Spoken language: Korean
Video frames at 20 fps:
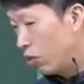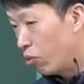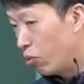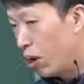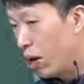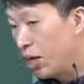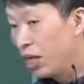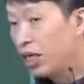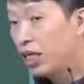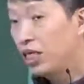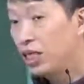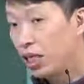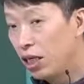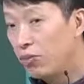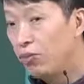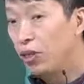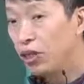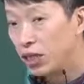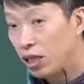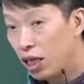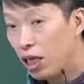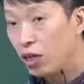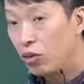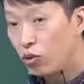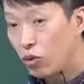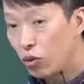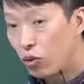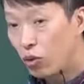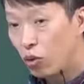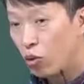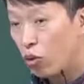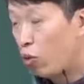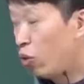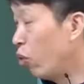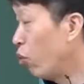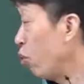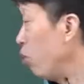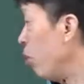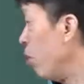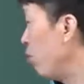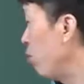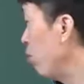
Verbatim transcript: 와이어의 지름 절성할 수 있고 요 위에